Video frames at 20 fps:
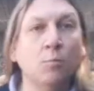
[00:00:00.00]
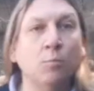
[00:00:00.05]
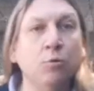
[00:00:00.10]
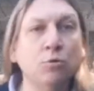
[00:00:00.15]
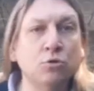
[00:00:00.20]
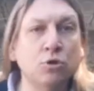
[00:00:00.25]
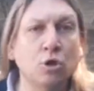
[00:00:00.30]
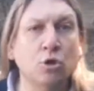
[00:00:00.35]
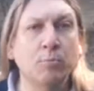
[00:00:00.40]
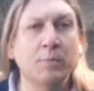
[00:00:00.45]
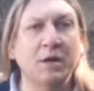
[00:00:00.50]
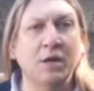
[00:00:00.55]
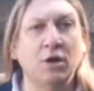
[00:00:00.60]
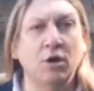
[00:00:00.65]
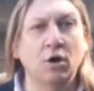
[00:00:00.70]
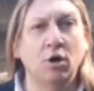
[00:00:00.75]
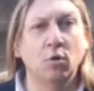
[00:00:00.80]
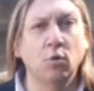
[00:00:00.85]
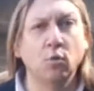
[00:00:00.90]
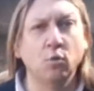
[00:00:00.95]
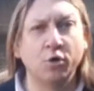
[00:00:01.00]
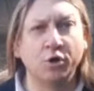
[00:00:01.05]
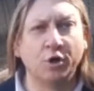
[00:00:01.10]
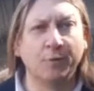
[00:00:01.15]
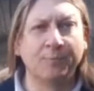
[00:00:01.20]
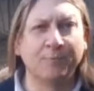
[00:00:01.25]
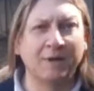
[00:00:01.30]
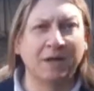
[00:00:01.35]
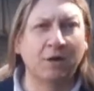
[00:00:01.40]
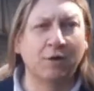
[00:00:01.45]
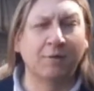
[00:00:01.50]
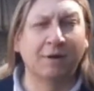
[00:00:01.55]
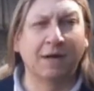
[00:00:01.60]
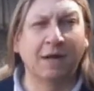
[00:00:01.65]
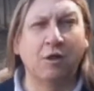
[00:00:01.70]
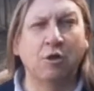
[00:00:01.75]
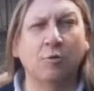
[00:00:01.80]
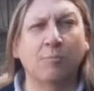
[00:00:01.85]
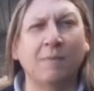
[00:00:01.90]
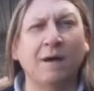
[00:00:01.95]
Punto número uno, el
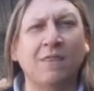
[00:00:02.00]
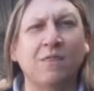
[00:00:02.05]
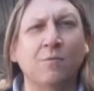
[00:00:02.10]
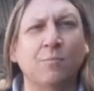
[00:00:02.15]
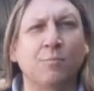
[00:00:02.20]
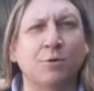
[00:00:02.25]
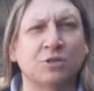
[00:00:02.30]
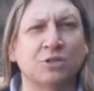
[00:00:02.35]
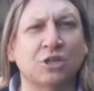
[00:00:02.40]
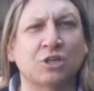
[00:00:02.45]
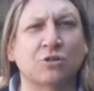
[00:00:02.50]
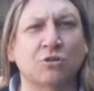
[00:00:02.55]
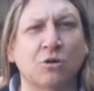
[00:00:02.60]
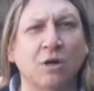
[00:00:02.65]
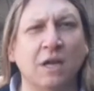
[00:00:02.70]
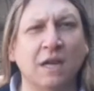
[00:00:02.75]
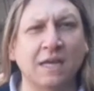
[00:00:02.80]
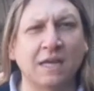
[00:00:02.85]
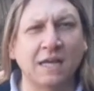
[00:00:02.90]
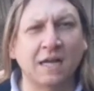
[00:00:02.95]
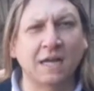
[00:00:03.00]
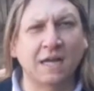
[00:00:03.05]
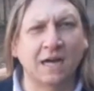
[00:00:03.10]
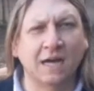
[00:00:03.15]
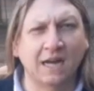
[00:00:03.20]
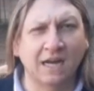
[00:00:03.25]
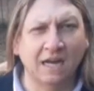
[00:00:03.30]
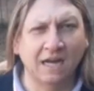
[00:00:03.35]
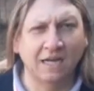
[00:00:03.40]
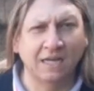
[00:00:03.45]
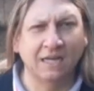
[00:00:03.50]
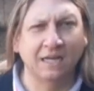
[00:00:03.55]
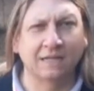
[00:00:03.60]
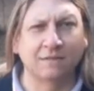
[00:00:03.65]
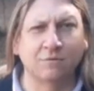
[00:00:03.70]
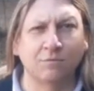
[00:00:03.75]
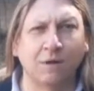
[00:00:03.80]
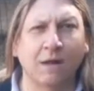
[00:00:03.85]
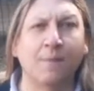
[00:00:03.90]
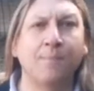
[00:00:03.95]
gobernador manda un proyecto de ley a, la
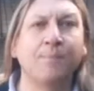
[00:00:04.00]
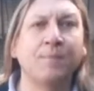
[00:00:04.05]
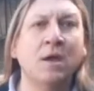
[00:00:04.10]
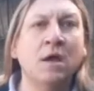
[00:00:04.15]
legislatura.